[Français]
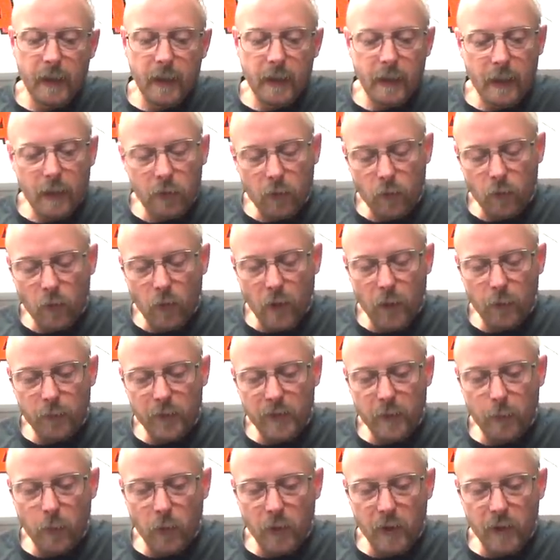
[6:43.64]
Là, tu vois un
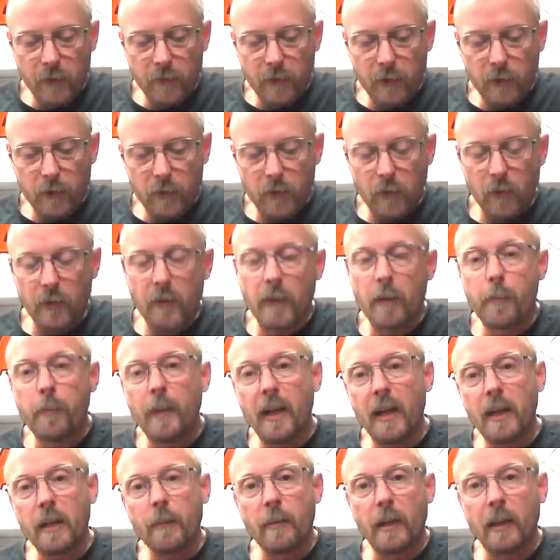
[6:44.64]
petit peu les différences. On n'est
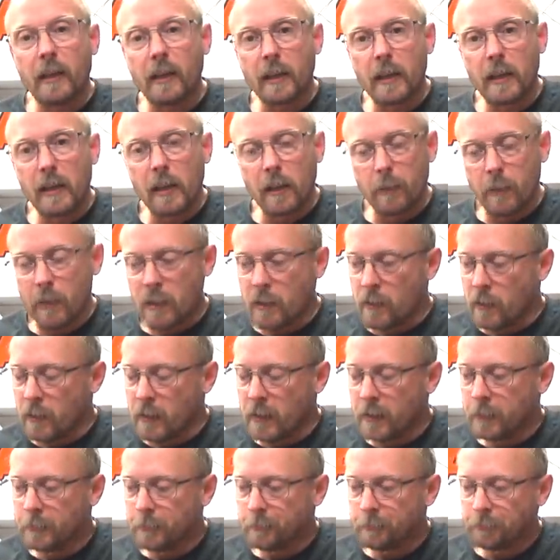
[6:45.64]
pas les batteries qu'il y a maintenant.
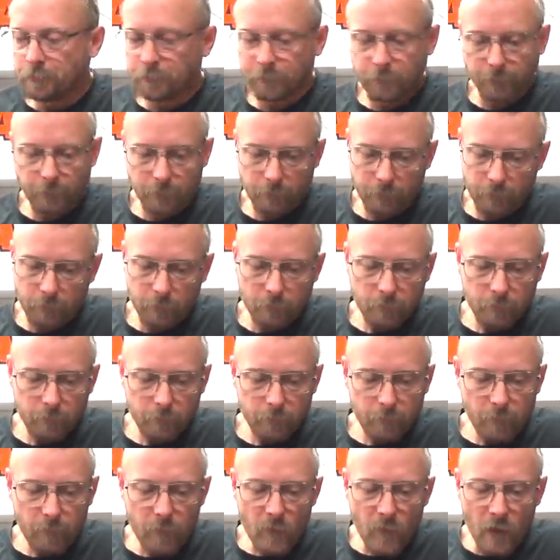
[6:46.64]
Hein.
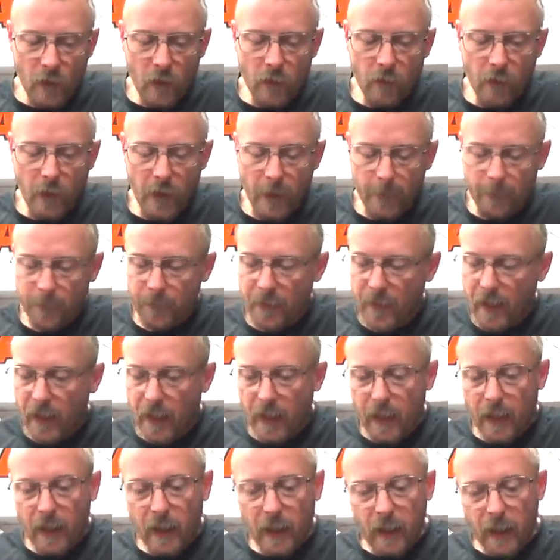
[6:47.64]
Voilà.
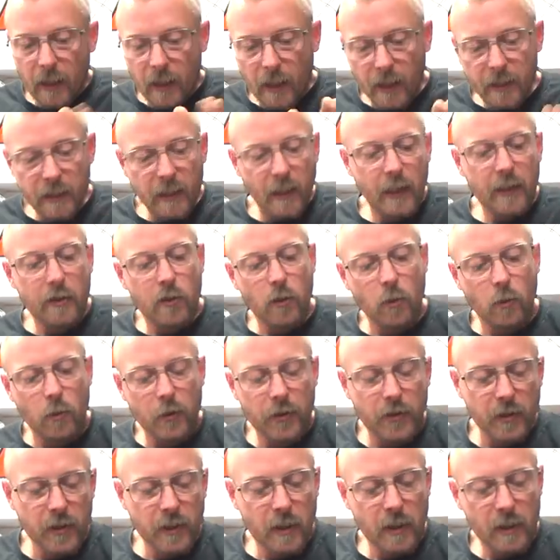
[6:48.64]
La direction
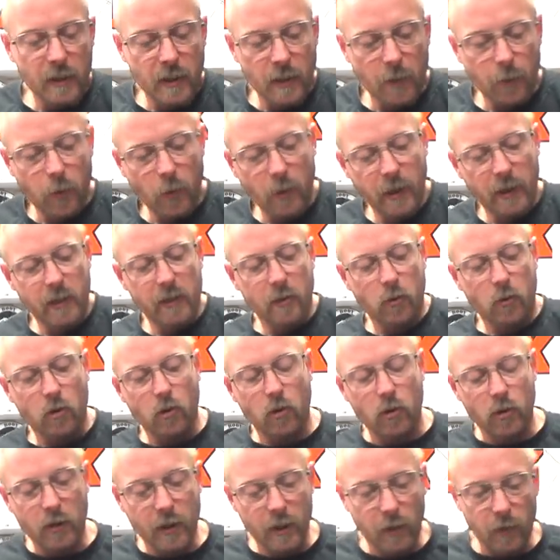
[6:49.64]
aussi, c'est un point qu'ils ont
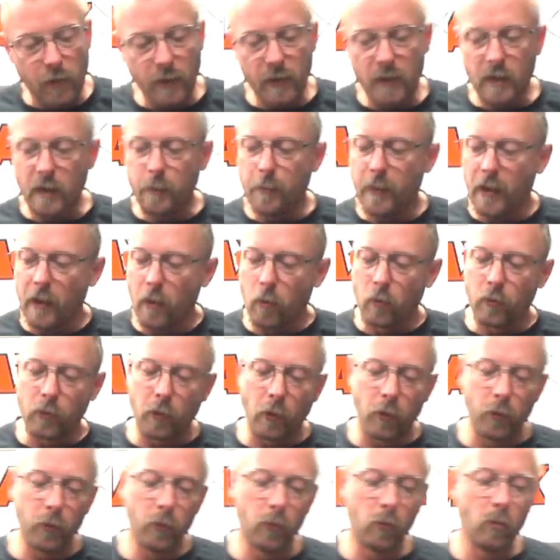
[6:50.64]
changé, on n'était pas
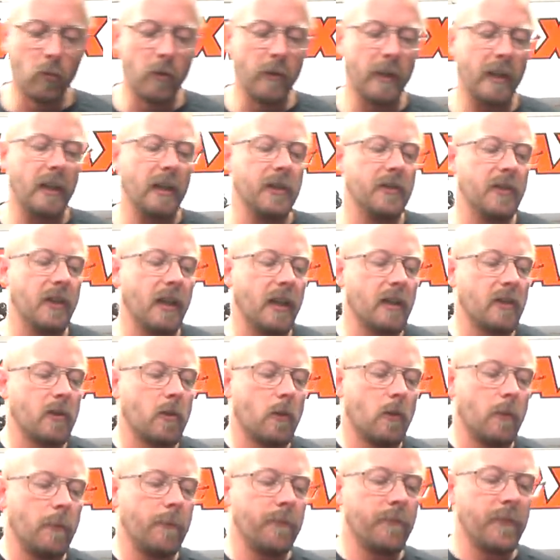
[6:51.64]
content du tout avec la
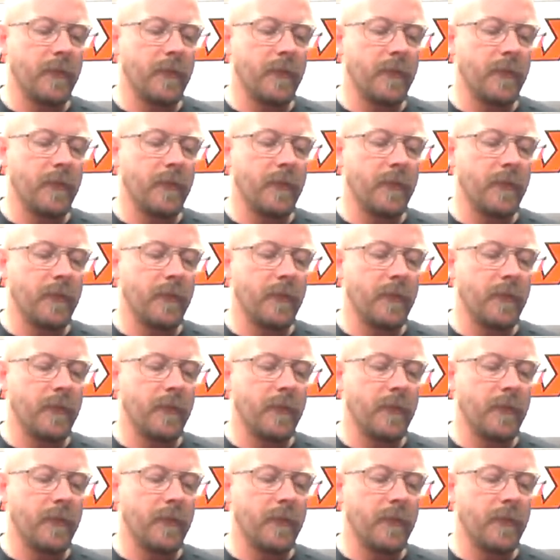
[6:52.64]
direction.